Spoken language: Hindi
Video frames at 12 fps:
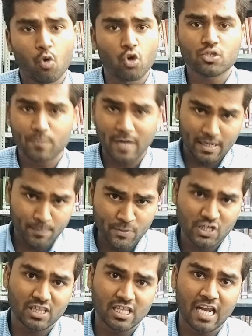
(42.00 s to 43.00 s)
कोर्स में
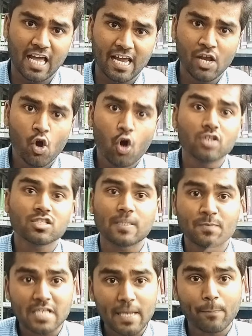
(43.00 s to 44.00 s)
एडमिशन दिलाएं और
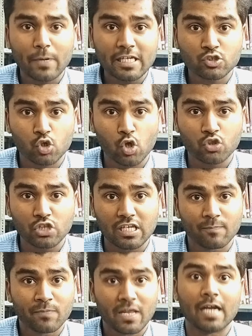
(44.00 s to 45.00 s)
सबसे बड़ी चुनौती
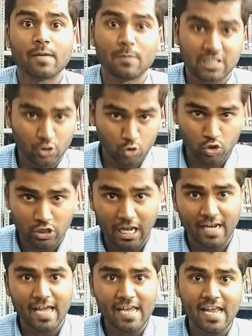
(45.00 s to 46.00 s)
एडमिशन तो
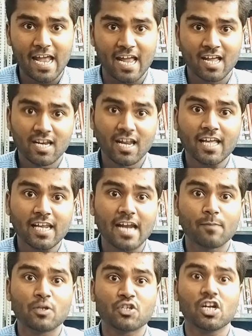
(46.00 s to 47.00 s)
दिलाना ही है लेकिन
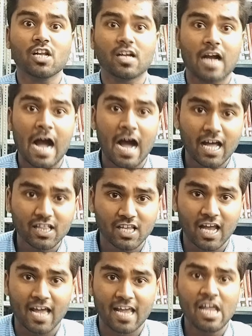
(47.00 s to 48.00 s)
एडमिशन कहाँ
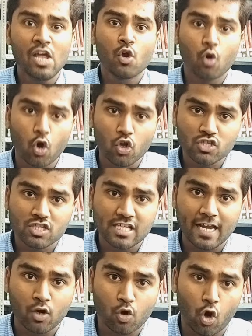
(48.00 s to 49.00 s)
दिलाएं कौन
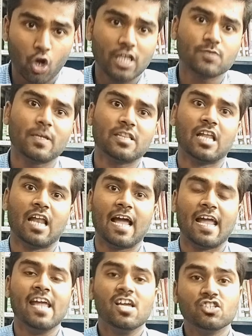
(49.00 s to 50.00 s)
से कॉलेज में
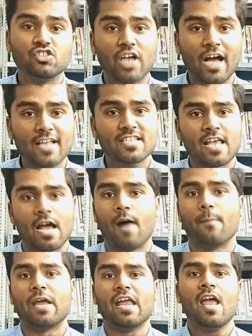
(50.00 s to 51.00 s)
दिलाएं जहां से
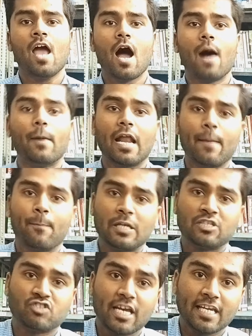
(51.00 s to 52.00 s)
हमें हमारे
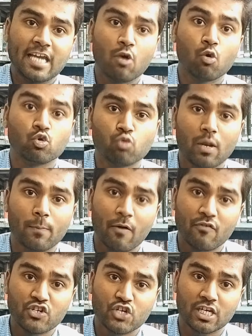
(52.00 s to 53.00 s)
बच्चे के उज्जवल
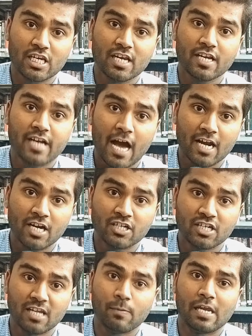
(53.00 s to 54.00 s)
भविष्य की
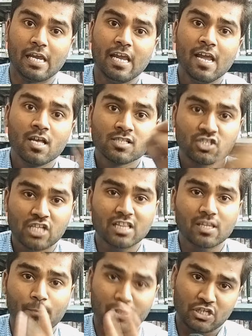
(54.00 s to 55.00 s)
गारंटी भी
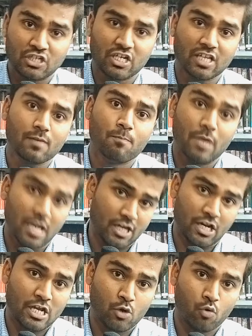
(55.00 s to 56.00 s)
शत प्रतिशत मिल
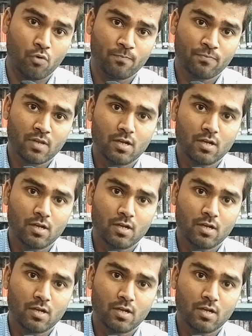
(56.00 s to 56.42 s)
रही हो